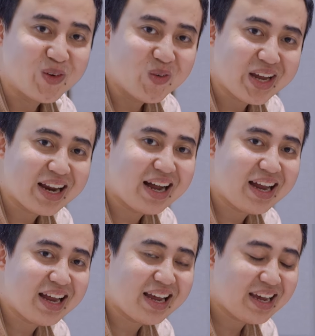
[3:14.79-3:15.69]
thú vị
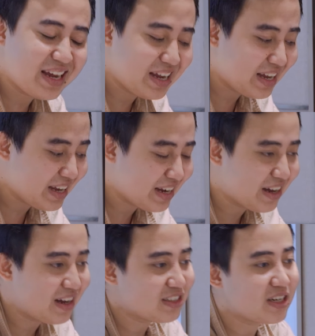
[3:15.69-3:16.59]
đấy
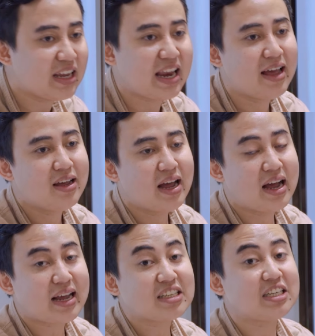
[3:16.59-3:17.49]
đó cho nên là
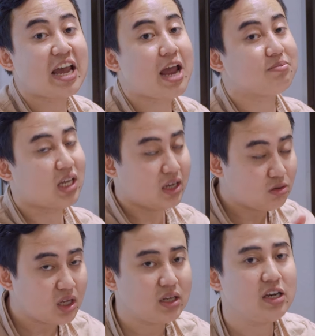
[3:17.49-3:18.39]
à, các chị em sẽ
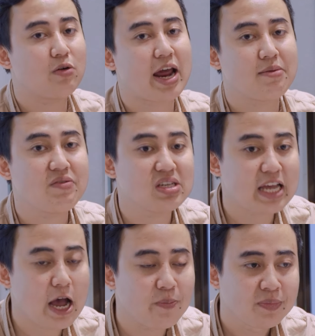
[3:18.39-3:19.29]
yêu thích cái điều này bởi vì
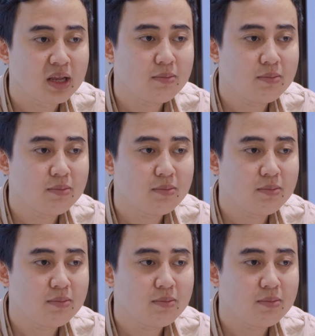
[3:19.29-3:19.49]
sao